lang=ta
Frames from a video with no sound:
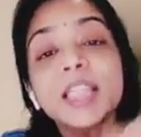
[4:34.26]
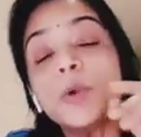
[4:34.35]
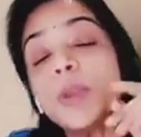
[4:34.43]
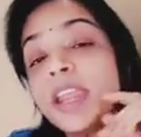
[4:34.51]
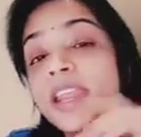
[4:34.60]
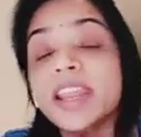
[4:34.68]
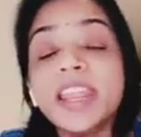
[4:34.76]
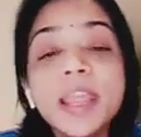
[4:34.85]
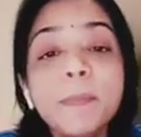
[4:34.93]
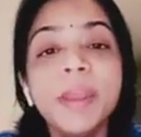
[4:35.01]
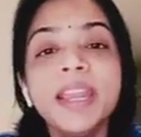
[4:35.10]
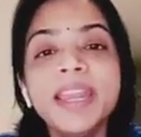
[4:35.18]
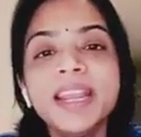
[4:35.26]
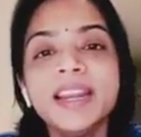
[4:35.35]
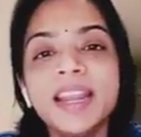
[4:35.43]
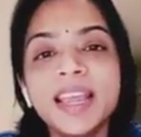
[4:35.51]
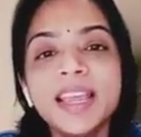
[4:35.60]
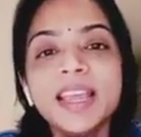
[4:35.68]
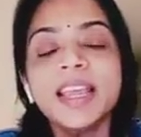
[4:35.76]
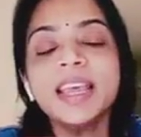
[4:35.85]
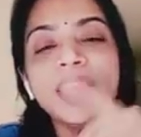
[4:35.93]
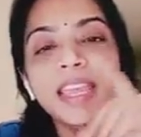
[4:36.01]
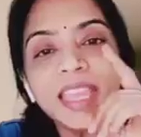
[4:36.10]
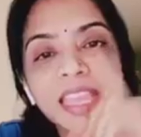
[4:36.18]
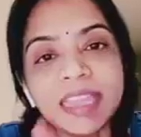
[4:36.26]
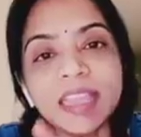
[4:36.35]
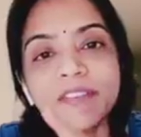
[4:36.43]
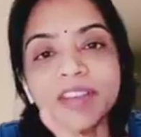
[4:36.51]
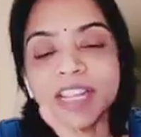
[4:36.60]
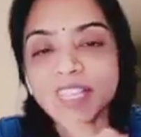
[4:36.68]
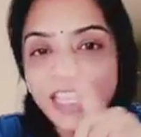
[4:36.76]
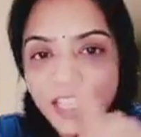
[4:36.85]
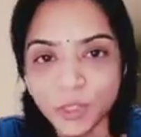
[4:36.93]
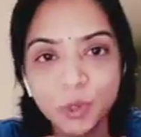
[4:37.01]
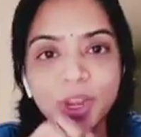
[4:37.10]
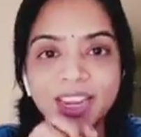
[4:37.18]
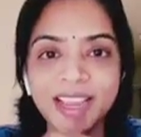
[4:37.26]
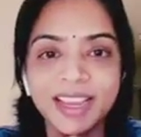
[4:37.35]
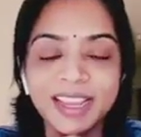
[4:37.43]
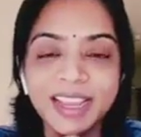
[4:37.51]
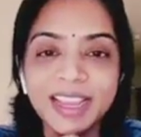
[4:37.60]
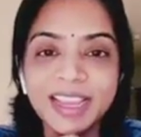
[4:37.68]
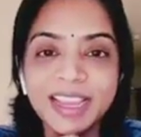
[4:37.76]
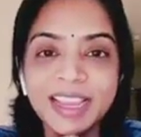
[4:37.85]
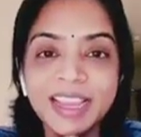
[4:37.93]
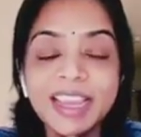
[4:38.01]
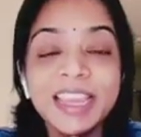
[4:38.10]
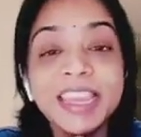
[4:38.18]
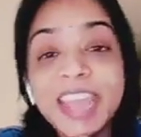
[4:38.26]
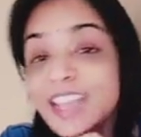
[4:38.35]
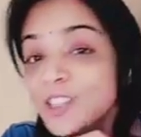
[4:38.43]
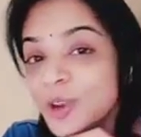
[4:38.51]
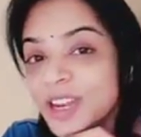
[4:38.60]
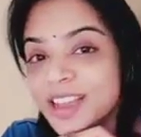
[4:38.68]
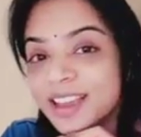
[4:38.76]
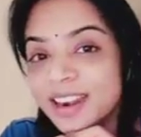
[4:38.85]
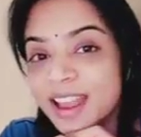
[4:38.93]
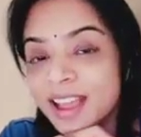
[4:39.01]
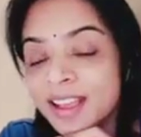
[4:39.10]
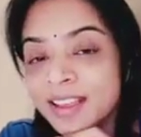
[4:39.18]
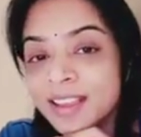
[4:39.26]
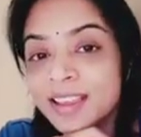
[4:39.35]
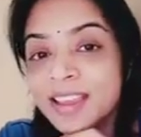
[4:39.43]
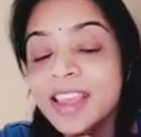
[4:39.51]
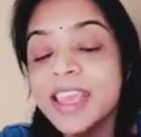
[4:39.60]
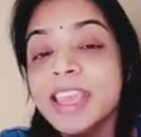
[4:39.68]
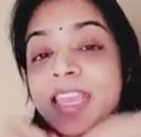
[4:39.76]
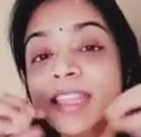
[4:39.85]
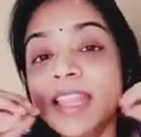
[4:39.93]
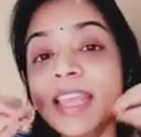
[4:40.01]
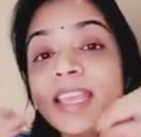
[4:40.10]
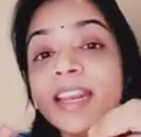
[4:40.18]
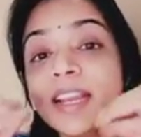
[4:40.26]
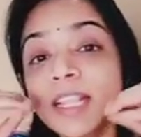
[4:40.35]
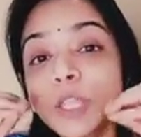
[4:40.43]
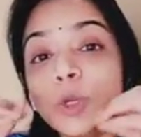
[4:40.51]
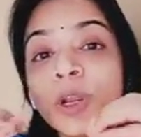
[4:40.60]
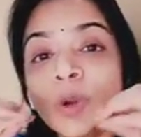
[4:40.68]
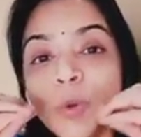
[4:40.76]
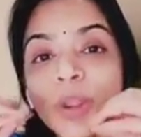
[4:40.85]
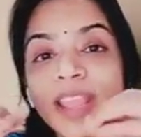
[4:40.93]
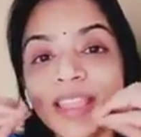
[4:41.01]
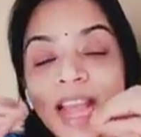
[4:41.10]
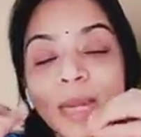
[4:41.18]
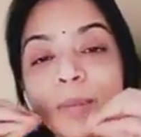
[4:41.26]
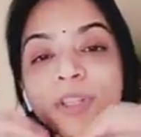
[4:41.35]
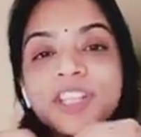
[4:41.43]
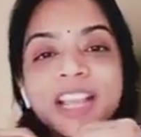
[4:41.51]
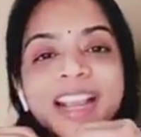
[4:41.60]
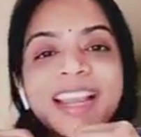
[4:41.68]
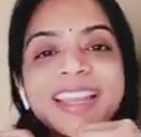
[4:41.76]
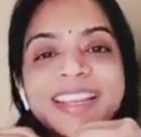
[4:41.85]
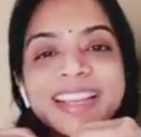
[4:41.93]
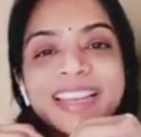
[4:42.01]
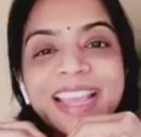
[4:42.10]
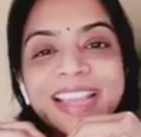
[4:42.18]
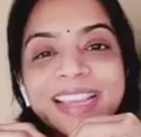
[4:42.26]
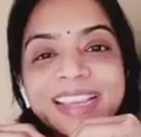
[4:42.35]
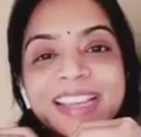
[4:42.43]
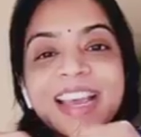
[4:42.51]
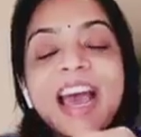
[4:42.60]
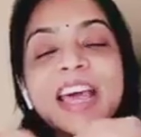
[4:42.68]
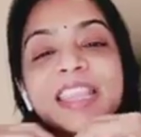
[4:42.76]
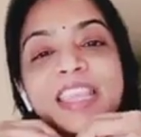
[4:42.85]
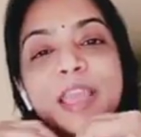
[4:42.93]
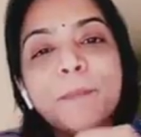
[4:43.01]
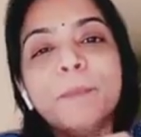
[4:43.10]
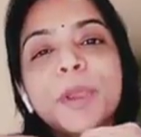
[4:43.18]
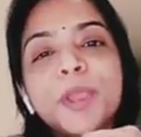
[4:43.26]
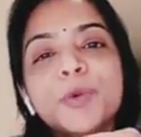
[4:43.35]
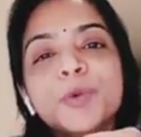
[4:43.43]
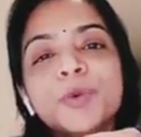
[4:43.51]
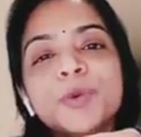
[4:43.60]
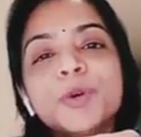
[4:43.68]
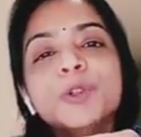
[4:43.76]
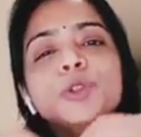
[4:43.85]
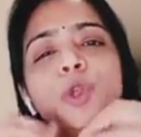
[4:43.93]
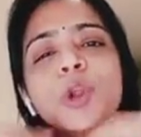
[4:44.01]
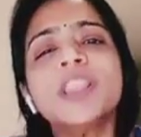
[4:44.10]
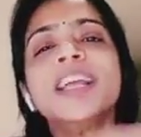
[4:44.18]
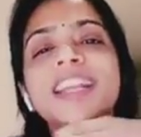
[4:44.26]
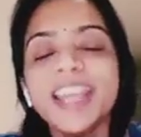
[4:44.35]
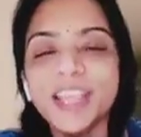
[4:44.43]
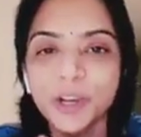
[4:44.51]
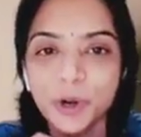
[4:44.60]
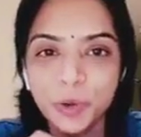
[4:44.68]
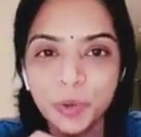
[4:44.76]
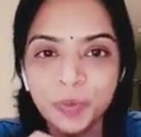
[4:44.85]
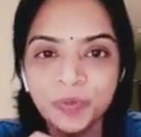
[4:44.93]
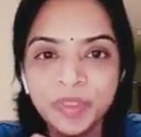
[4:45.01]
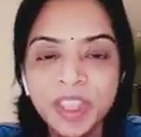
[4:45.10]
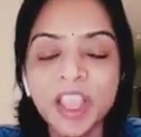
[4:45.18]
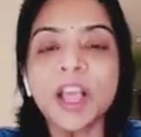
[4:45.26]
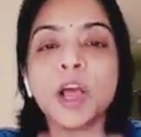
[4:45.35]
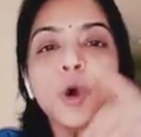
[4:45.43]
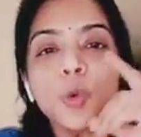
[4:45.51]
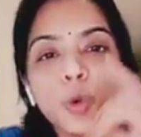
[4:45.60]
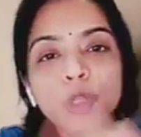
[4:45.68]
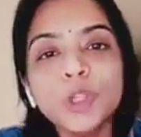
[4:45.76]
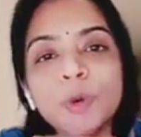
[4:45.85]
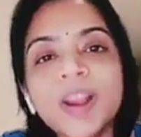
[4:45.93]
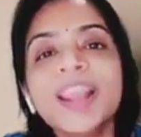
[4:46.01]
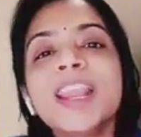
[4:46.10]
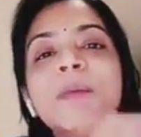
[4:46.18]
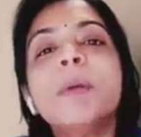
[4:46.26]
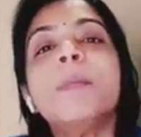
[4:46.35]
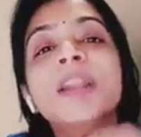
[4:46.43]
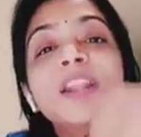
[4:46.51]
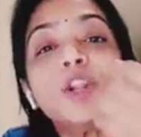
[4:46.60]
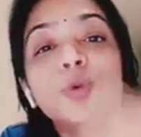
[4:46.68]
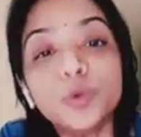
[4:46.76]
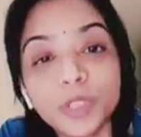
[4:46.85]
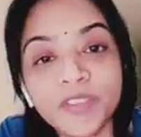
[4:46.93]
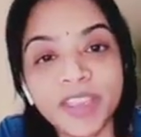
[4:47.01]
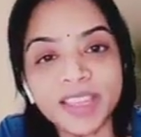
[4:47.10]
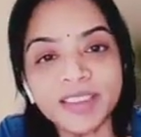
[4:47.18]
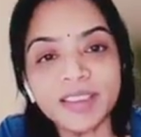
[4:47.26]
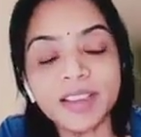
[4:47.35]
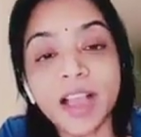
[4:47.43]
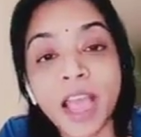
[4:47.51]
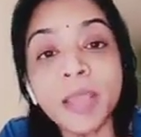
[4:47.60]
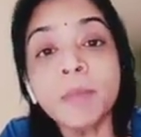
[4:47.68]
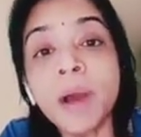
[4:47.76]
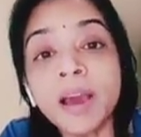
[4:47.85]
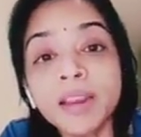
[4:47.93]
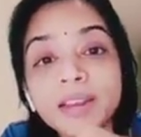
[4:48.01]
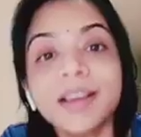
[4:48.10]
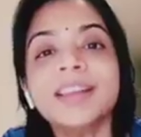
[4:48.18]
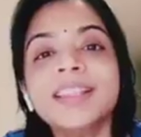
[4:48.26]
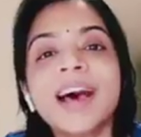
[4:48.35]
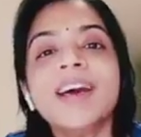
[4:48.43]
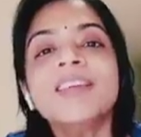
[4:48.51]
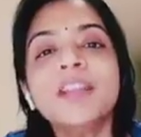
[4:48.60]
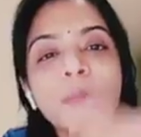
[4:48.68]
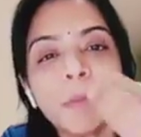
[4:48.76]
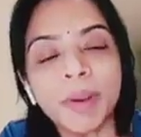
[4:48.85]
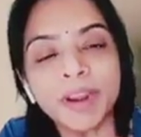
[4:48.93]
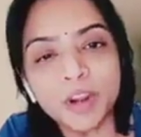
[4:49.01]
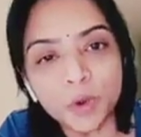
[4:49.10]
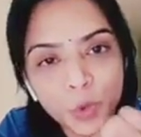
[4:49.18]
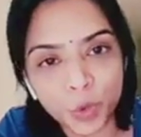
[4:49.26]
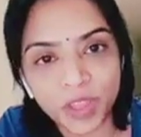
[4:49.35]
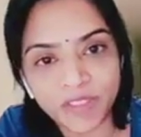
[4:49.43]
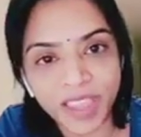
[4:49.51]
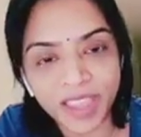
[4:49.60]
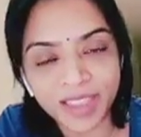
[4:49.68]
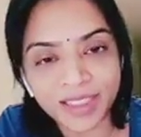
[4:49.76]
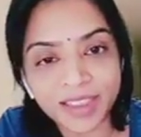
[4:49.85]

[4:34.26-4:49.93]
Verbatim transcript: தன்னுடைய நிறைய பேட்டிகளில் இந்த விஷயத்த சொல்லியிருக்காரு ஏன் சொல்லியிருக்காருன்னா இந்த இரக்கத்துடன் கூடிய இந்த அன்பு சங்கிலி இருக்குல்ல அது எப்பையும் தொடர்ந்துக்கிட்டே இருக்கணும் ஒருத்தவங்களுக்கு நம்ம பண்ணுற உதவி கைமாறு கருதாத நம்ம பண்ணுற உதவி